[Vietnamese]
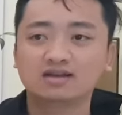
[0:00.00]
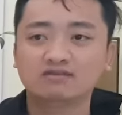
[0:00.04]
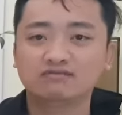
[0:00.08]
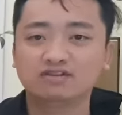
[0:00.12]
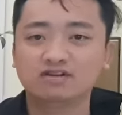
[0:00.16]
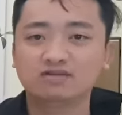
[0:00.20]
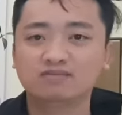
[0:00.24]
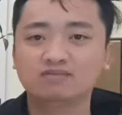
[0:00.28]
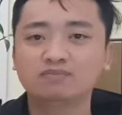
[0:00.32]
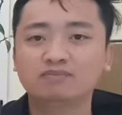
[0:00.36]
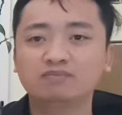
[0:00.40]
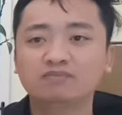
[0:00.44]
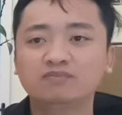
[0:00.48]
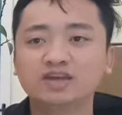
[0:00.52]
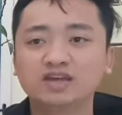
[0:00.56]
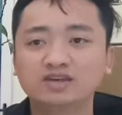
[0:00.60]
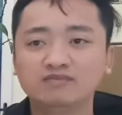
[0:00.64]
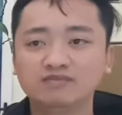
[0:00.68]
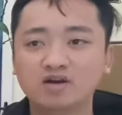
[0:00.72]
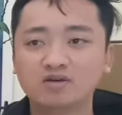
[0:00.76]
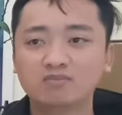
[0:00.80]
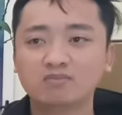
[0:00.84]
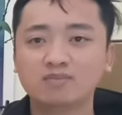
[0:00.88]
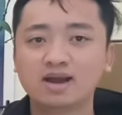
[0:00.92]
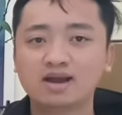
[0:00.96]
vẫn hy
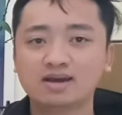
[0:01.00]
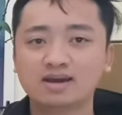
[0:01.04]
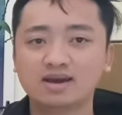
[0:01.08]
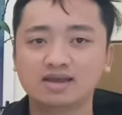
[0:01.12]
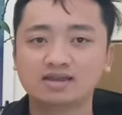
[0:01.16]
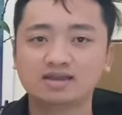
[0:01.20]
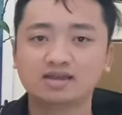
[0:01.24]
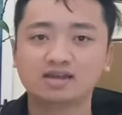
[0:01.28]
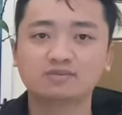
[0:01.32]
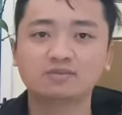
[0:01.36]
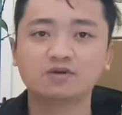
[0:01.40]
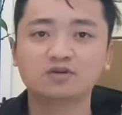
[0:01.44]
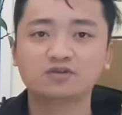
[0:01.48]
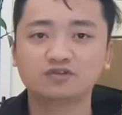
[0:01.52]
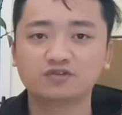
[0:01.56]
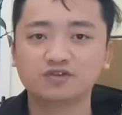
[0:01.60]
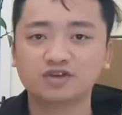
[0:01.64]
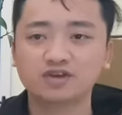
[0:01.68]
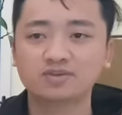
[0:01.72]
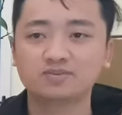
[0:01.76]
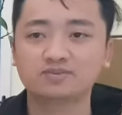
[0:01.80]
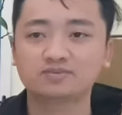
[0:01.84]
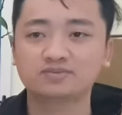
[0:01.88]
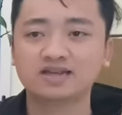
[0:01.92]
vọng mang lại những bộ phim